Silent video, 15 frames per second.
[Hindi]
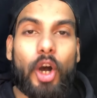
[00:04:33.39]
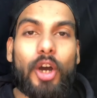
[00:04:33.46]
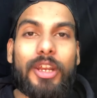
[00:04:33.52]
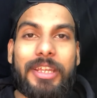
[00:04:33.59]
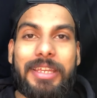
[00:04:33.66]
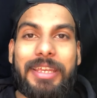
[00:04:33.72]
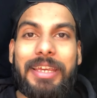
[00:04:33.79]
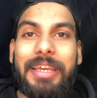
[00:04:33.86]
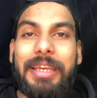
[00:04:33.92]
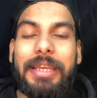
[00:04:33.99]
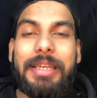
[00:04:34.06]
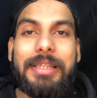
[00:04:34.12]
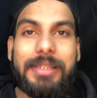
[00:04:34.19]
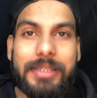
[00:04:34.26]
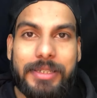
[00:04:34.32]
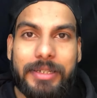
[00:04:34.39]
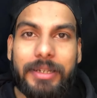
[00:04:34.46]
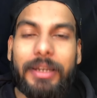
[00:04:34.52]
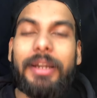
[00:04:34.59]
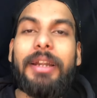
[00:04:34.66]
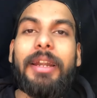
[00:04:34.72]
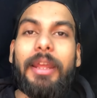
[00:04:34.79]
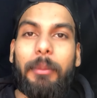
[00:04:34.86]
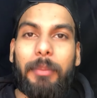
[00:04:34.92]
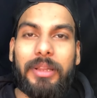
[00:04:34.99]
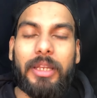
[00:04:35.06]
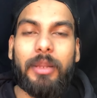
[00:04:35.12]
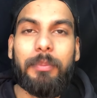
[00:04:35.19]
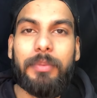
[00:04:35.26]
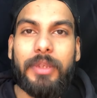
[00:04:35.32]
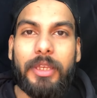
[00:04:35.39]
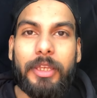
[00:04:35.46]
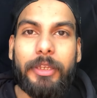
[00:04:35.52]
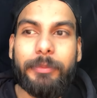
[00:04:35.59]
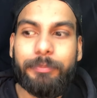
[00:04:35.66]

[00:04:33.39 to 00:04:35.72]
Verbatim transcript: और ये इंस्टेंट है मतलब कि